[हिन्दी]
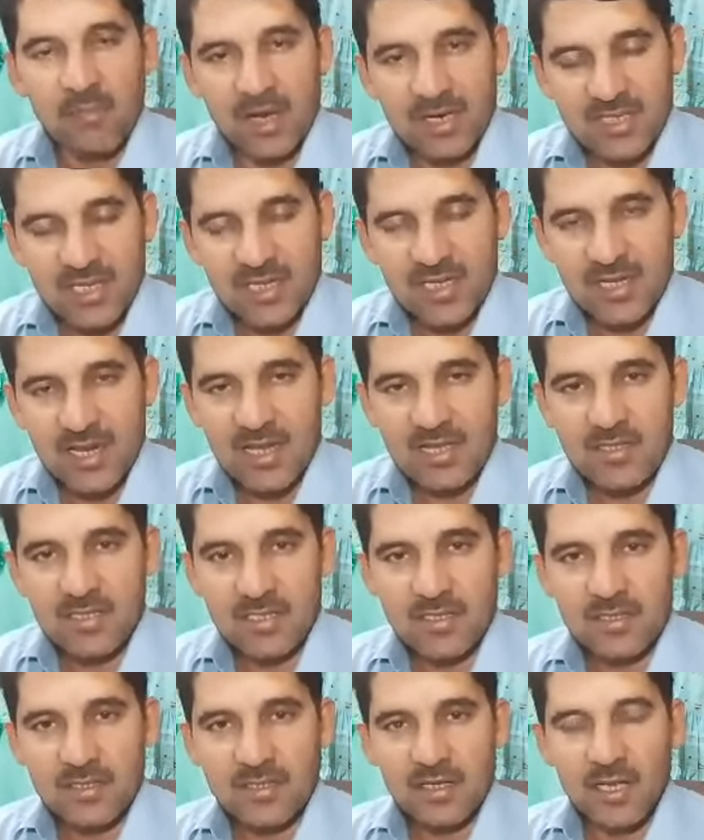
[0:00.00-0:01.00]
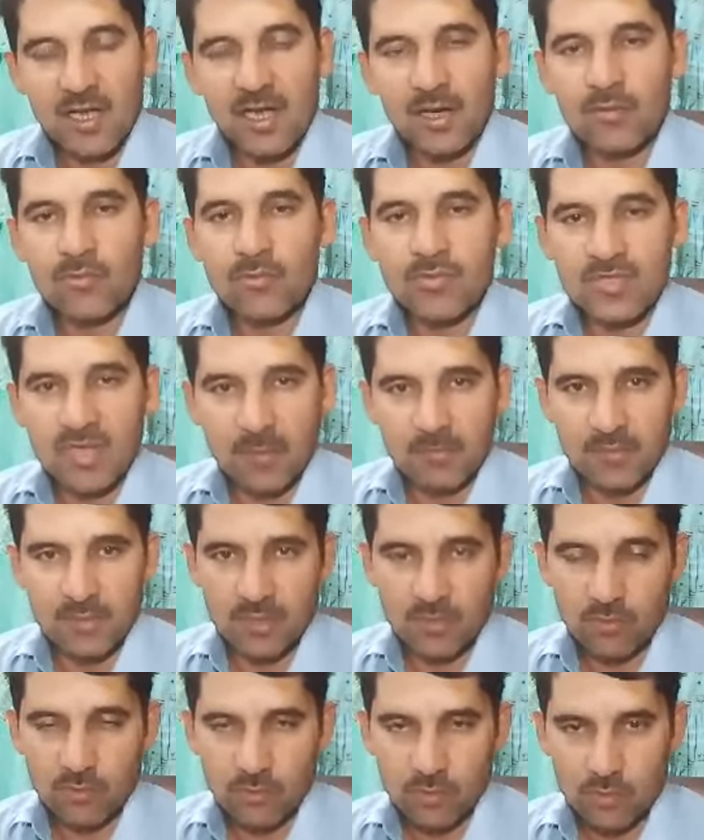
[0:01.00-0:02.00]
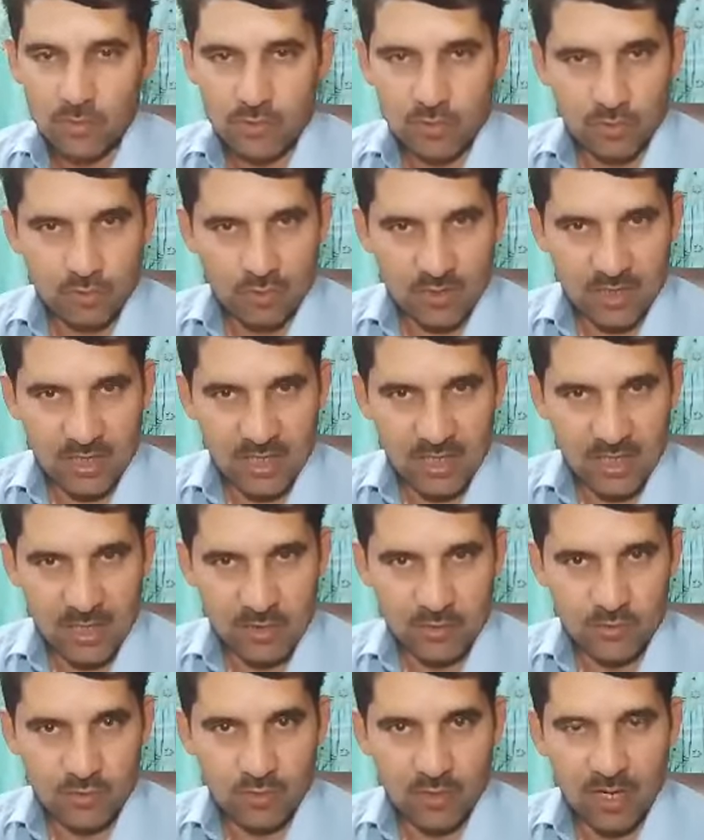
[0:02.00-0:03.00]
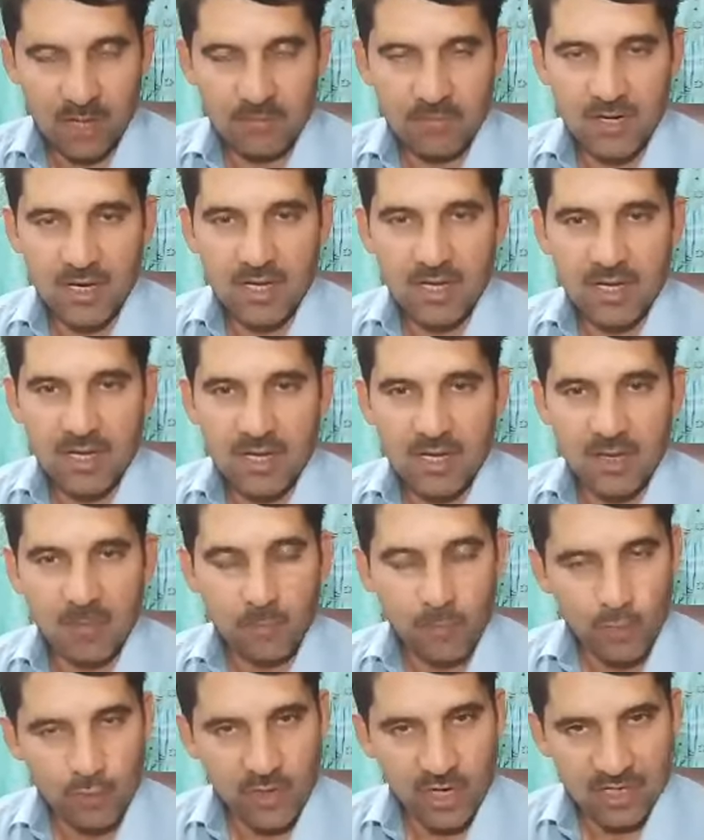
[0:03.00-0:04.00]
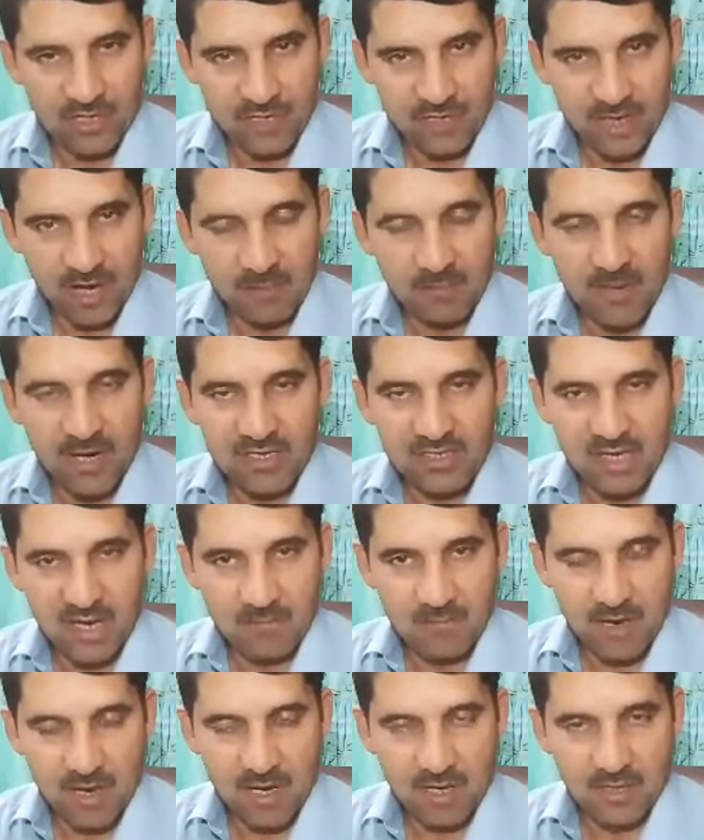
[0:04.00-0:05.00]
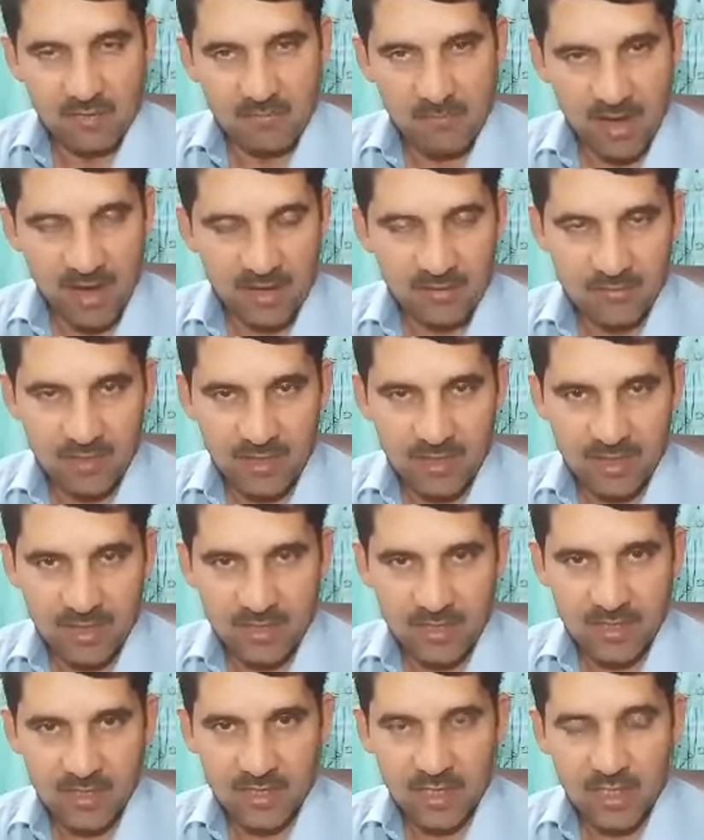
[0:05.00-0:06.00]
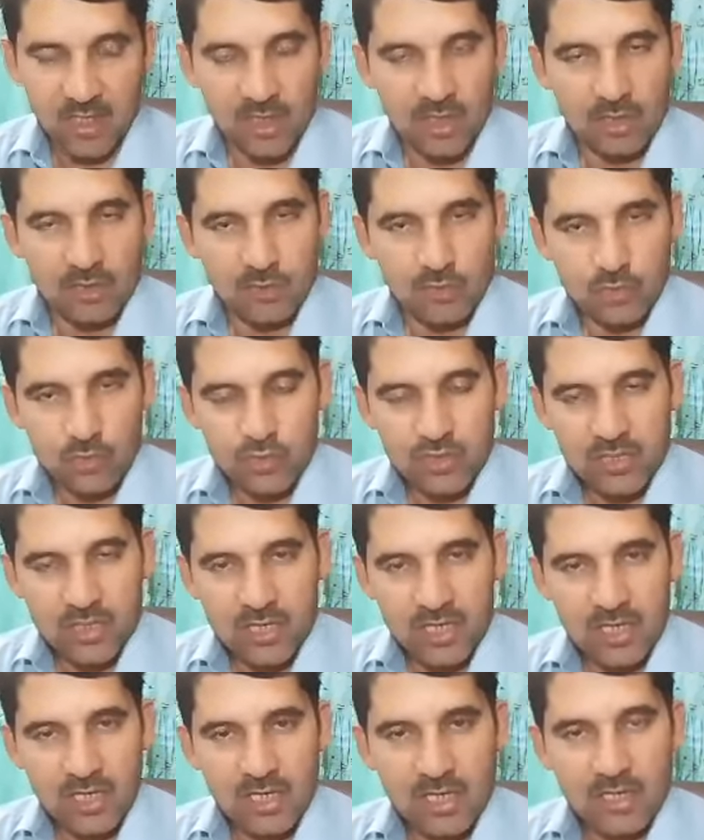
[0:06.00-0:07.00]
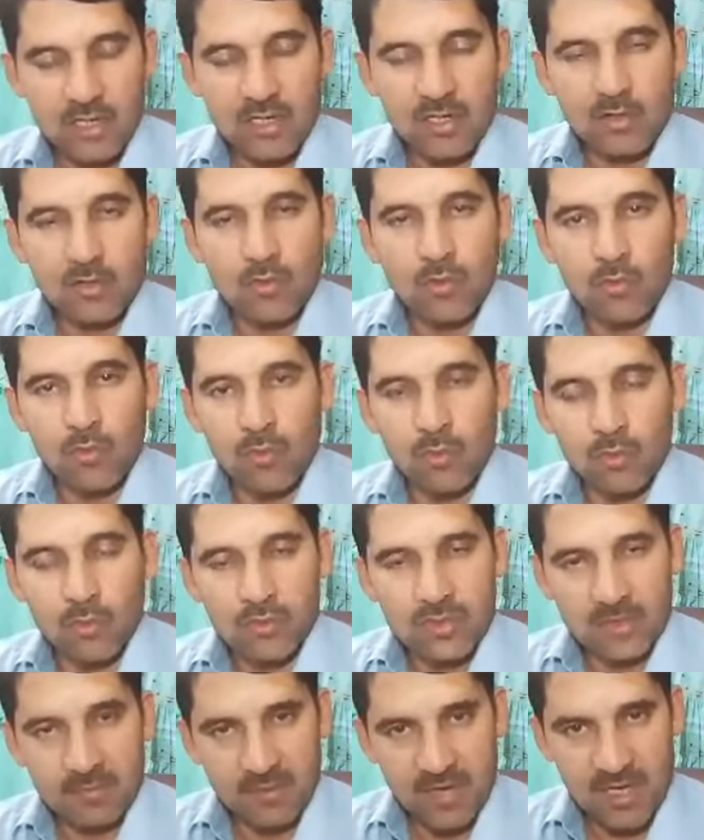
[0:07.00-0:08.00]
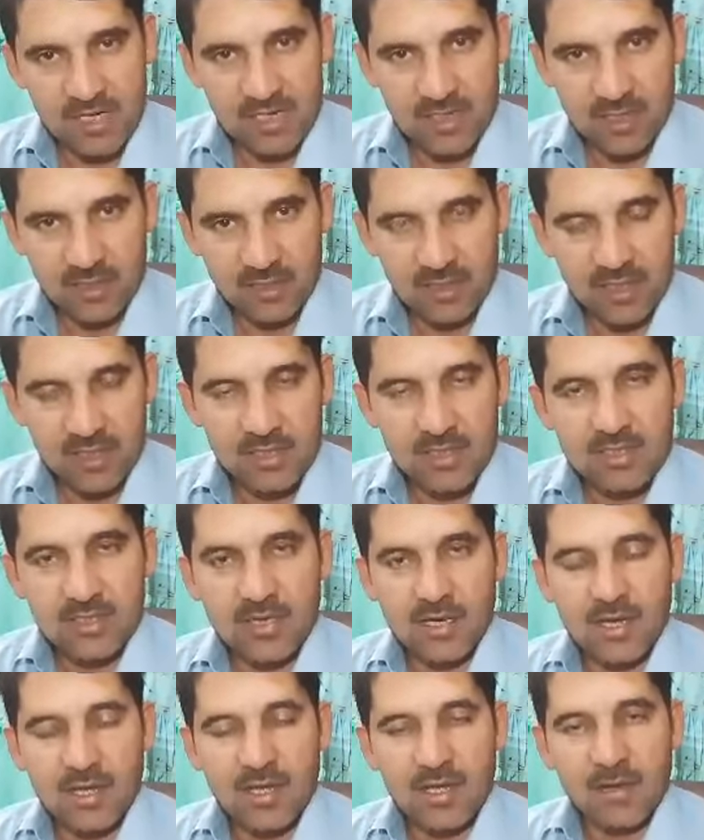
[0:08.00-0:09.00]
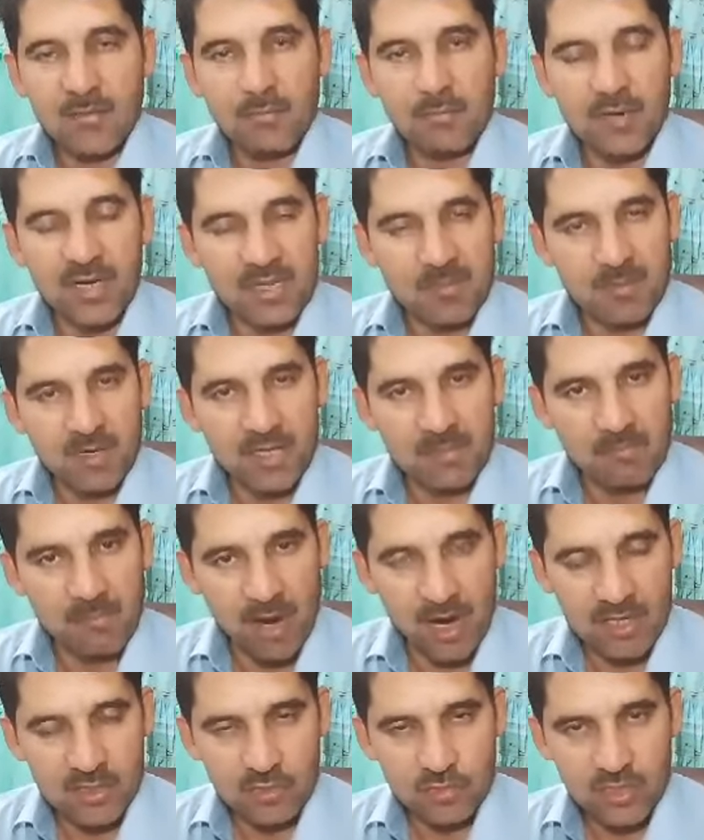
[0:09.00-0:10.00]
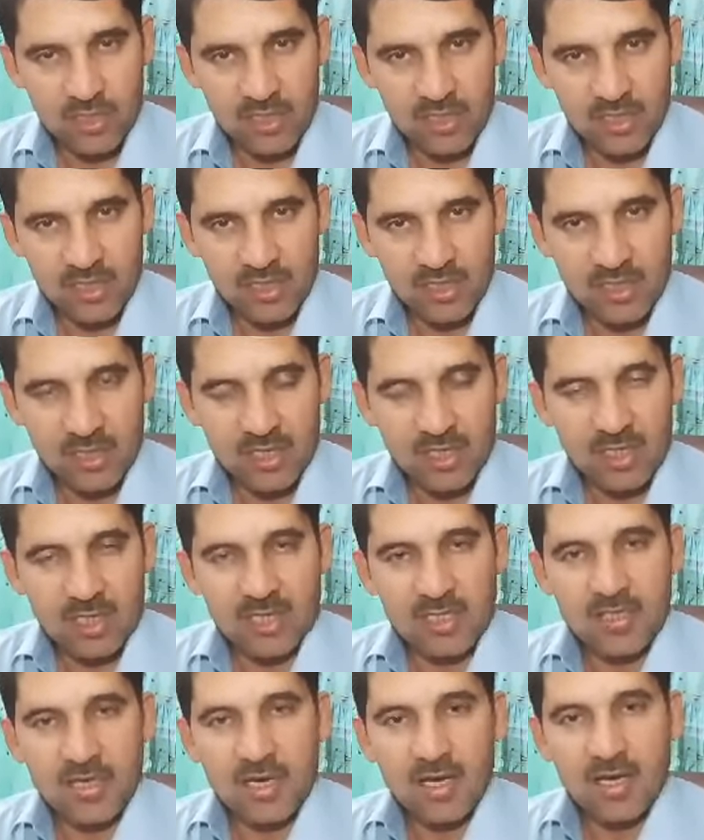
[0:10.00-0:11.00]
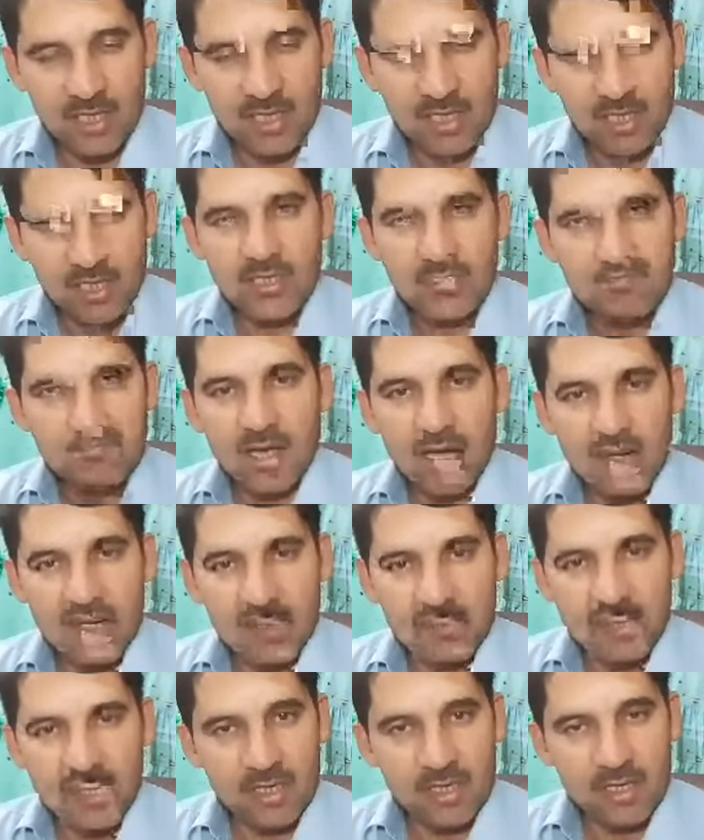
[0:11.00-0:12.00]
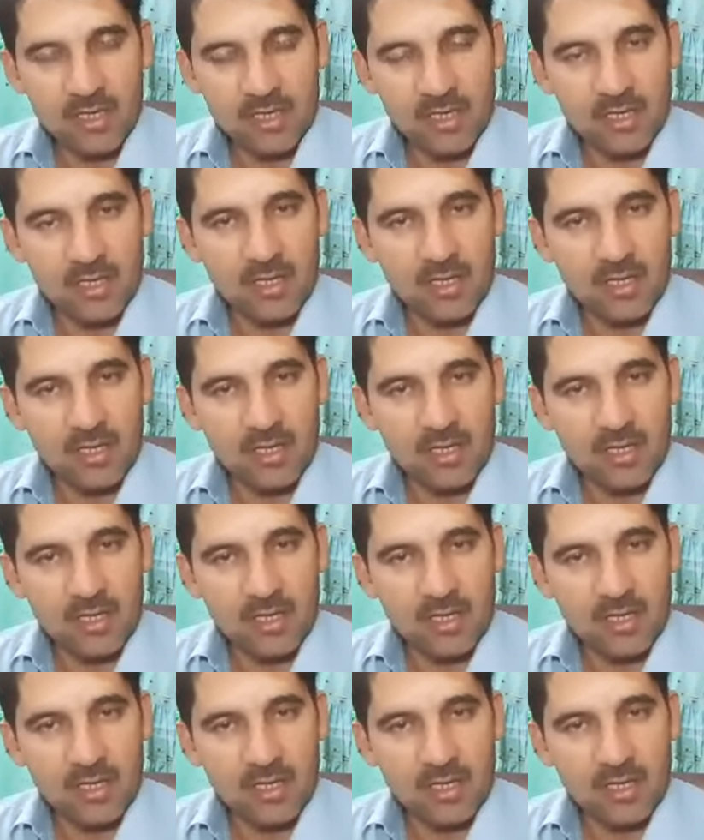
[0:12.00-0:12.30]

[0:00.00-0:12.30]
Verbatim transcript: मर्चेंडाइज़र हर उस कंपनी को ज़रूरत है जो अपना प्रोडक्ट्स अपना सामान माल वगैरह दूसरे लोगों को सप्लाई करता है जिस तरह बड़े बड़े माल्स हुए या बड़े बड़े